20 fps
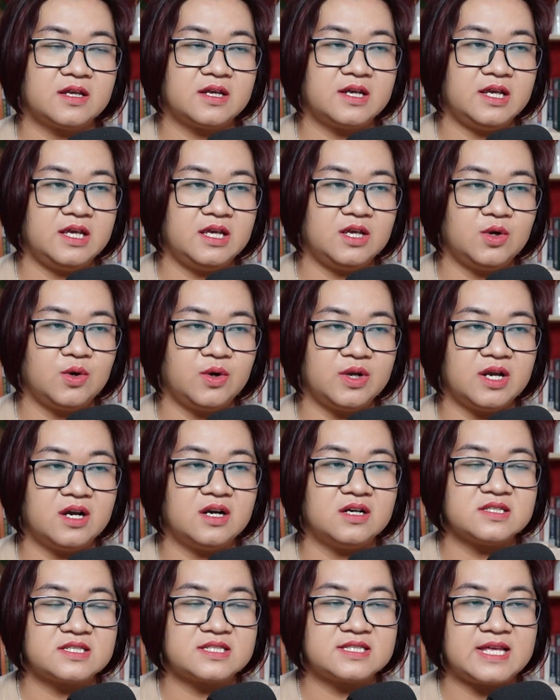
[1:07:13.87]
Kỳ ngồi
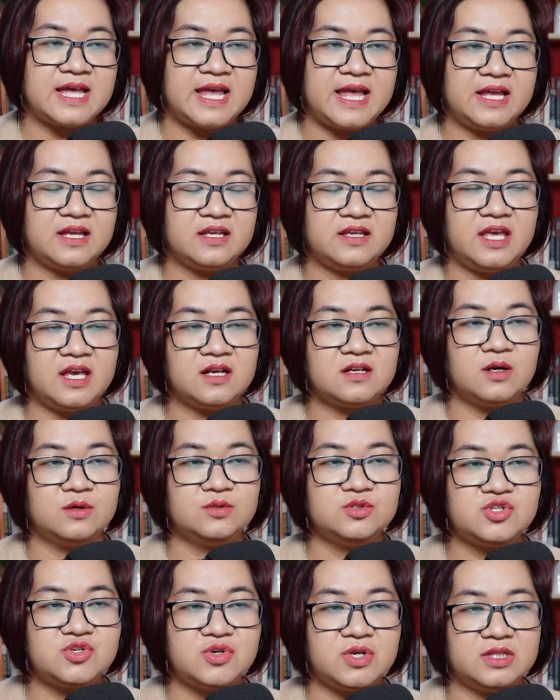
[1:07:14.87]
ở xa nghe
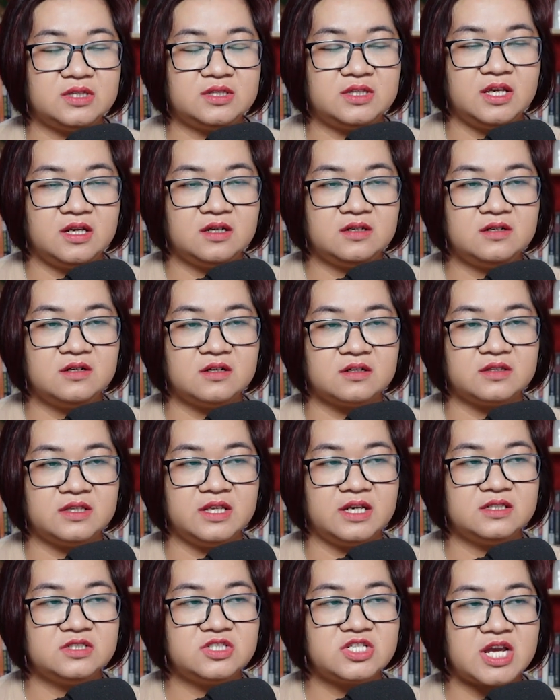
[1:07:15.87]
câu chuyện tiếng được
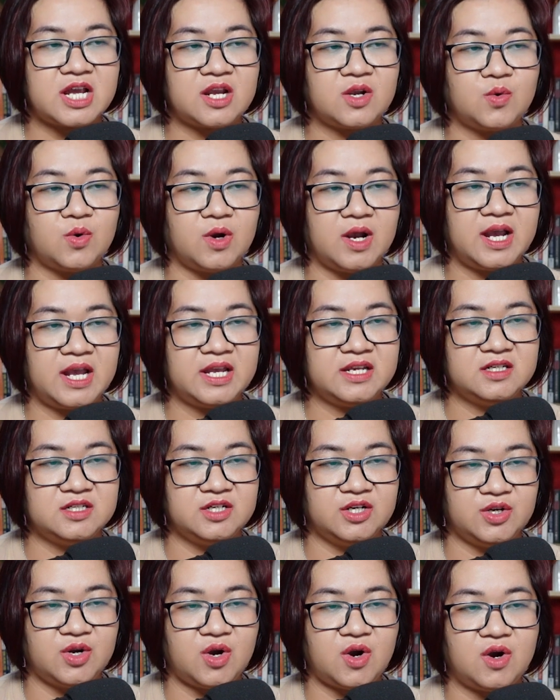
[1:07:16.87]
tiếng chăng của hai
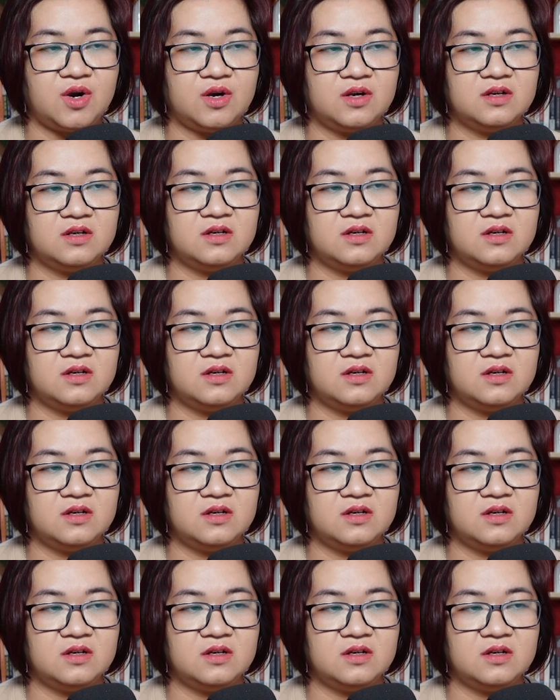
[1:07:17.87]
người nọ.